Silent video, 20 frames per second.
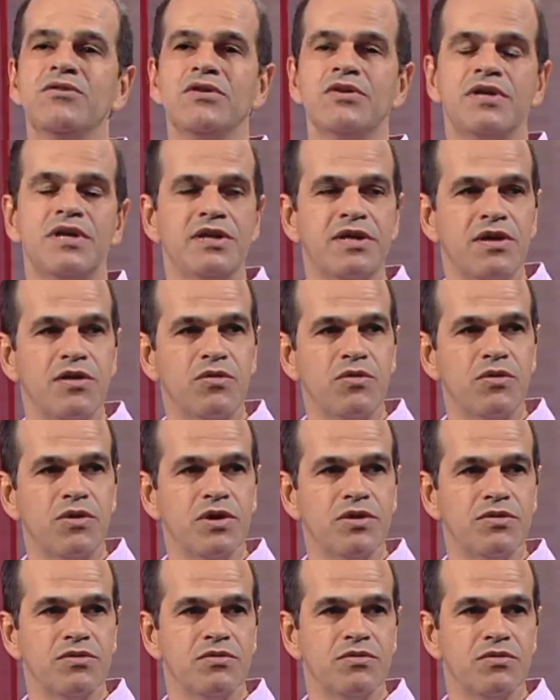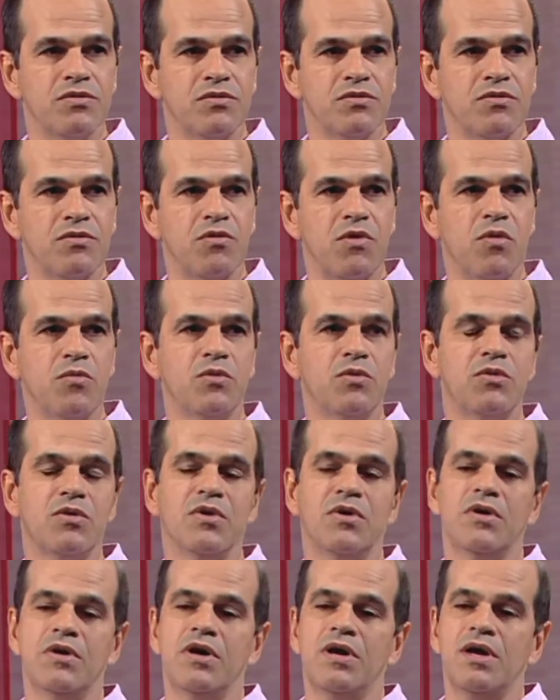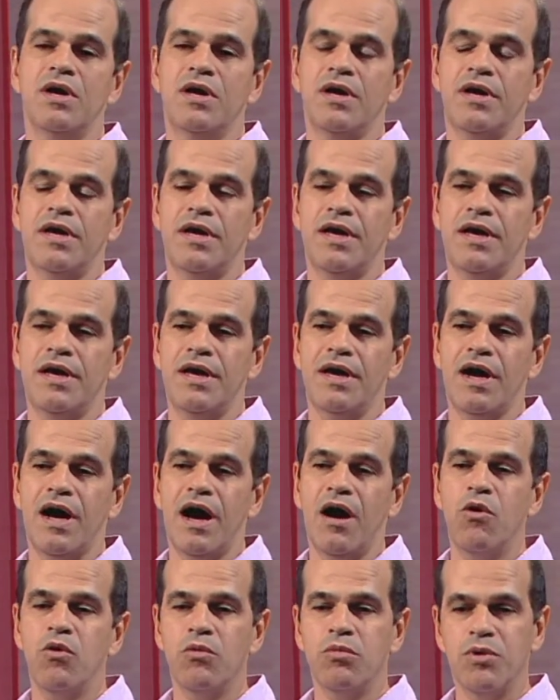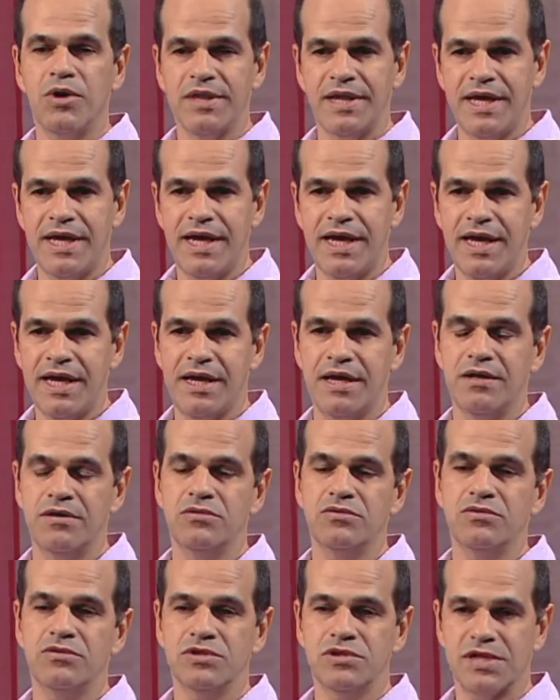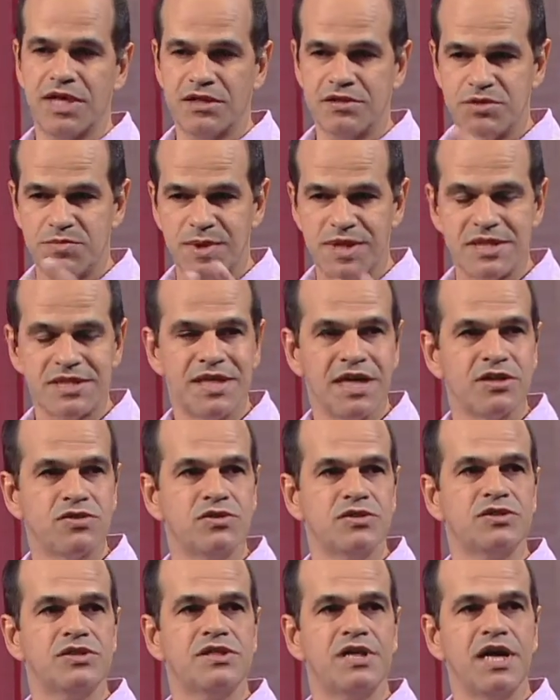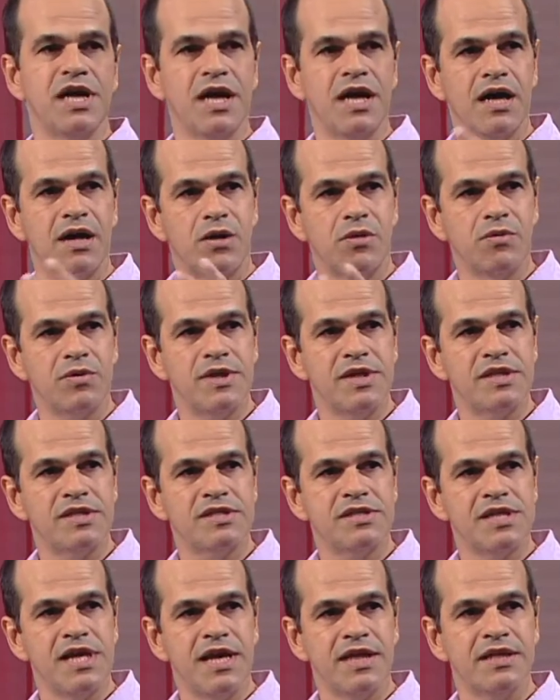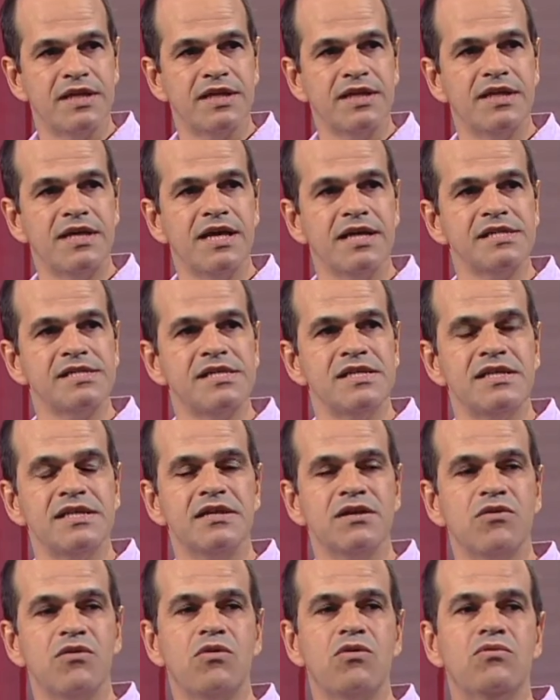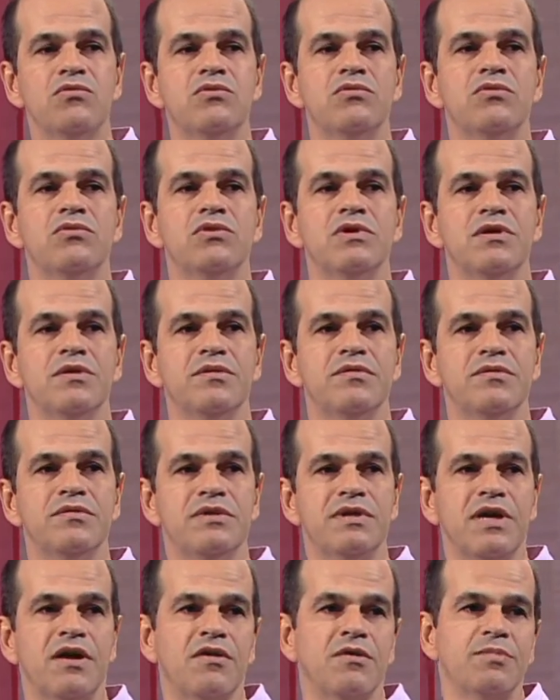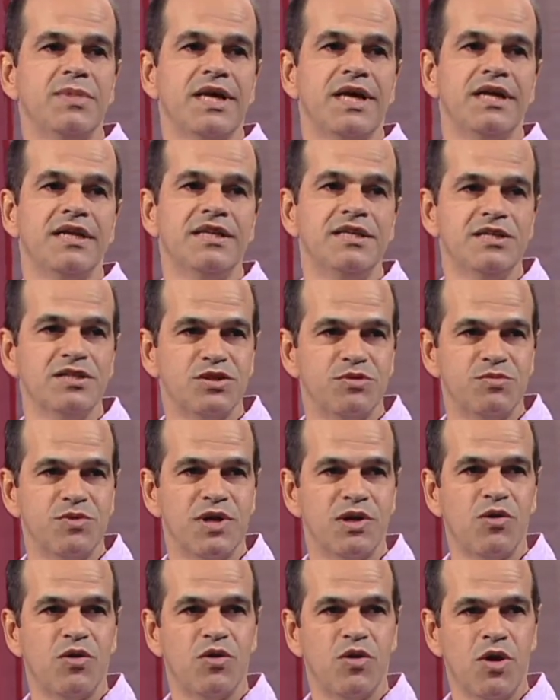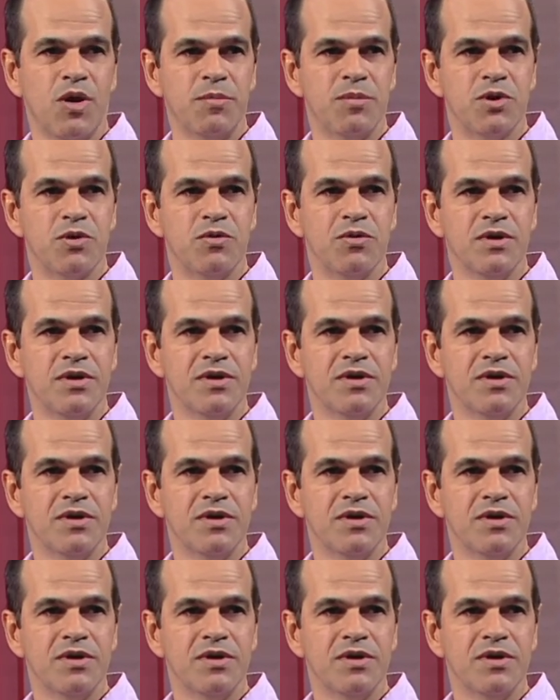em 88 como é, algo moderno, do estado de bem-estar social e etc., que a seguir com o neoliberalismo econômico,